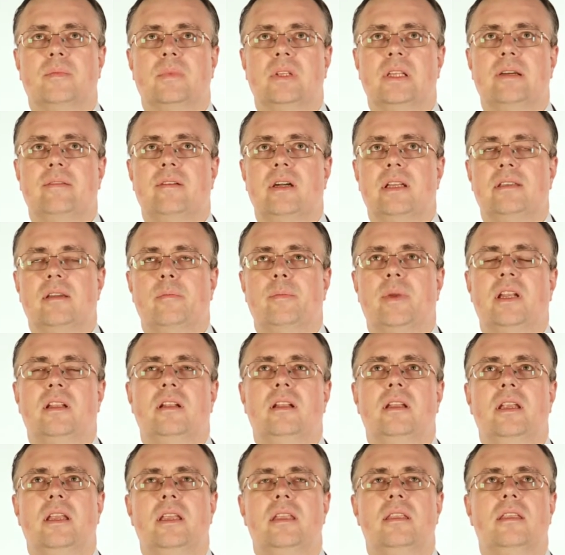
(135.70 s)
давать
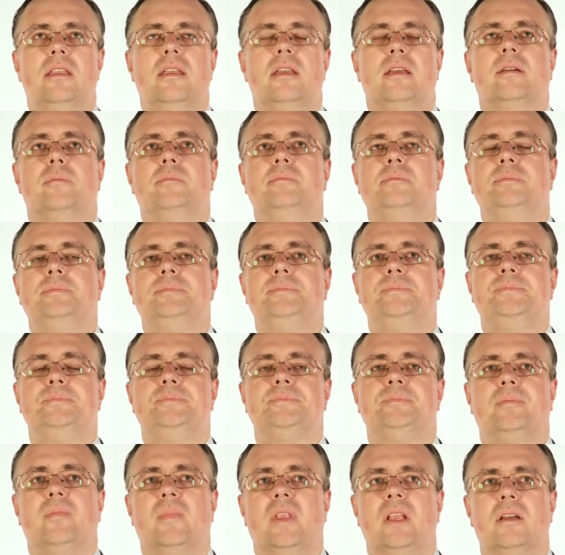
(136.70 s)
определение,
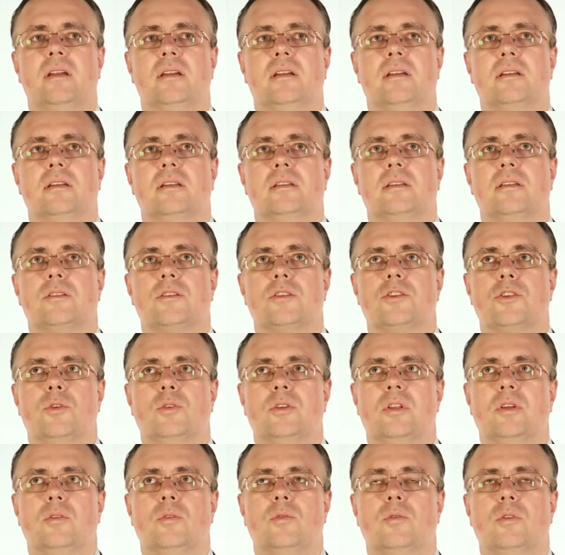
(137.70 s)
что
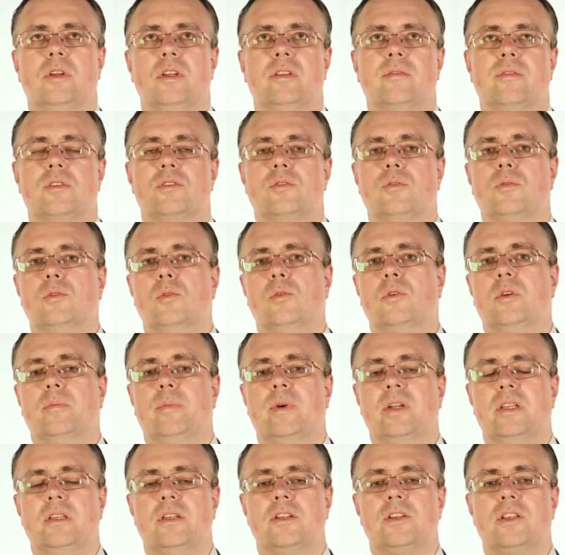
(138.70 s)
такое инфраструктура
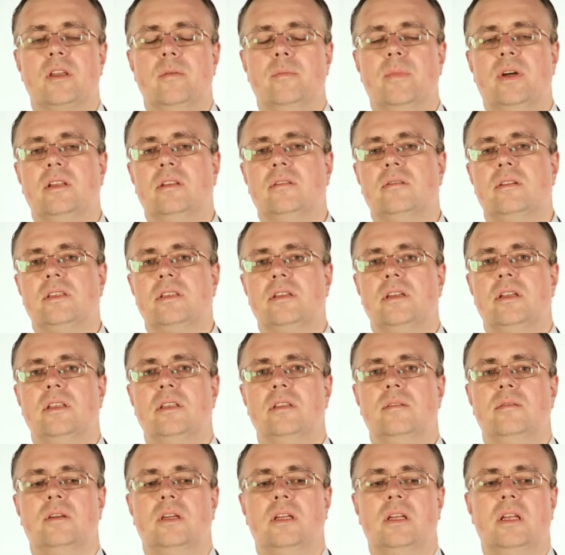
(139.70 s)
поддержки малого и
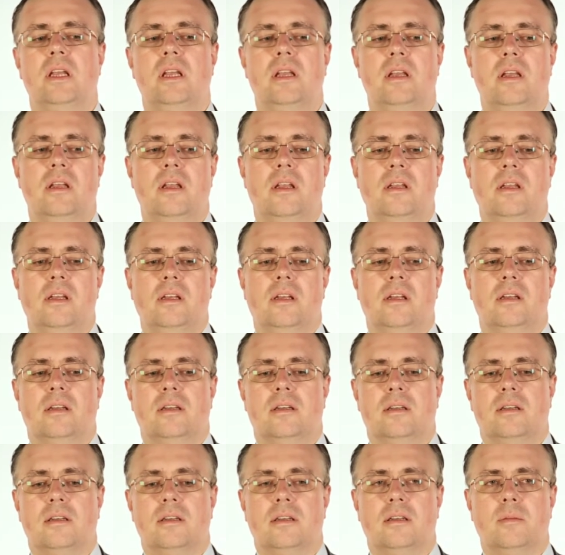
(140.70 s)
среднего
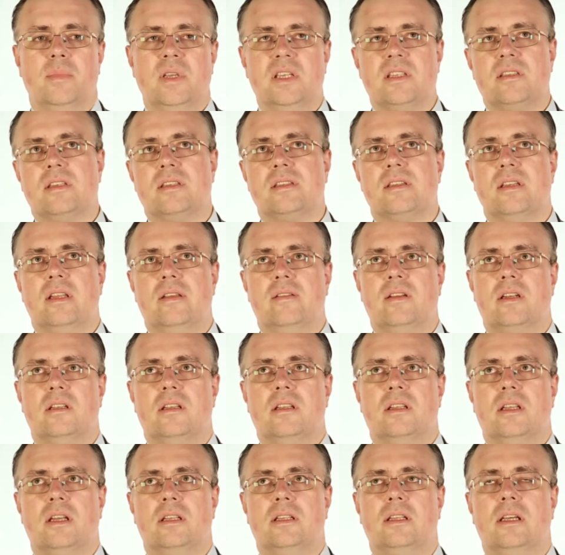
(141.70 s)
бизнеса,
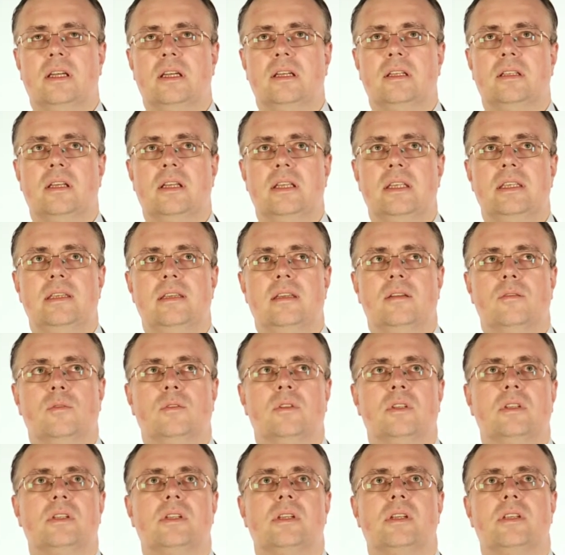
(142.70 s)
наверное, надо отойти
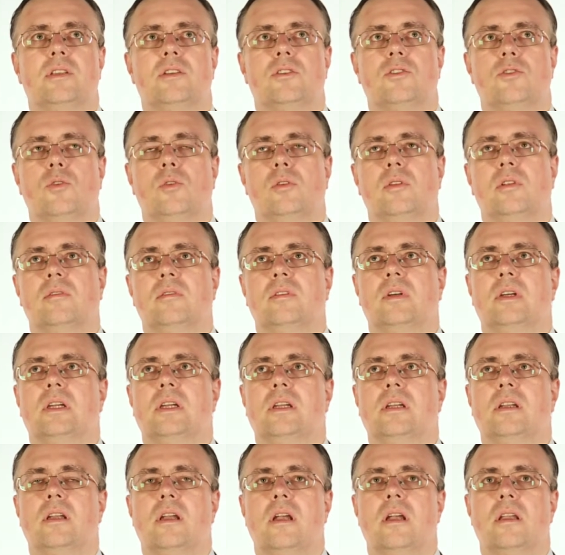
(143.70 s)
от
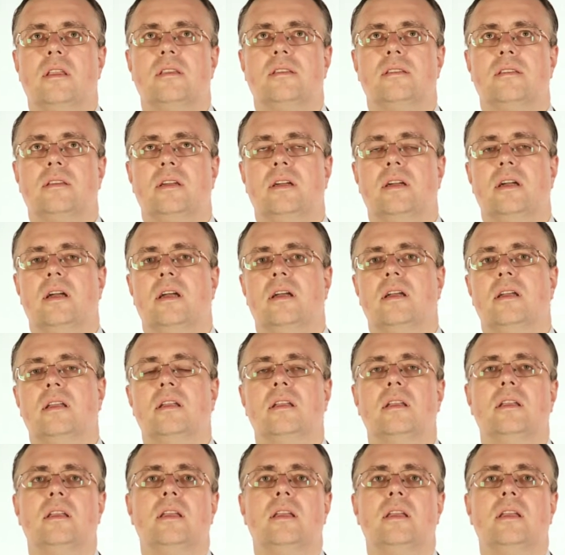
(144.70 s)
тяжелого языка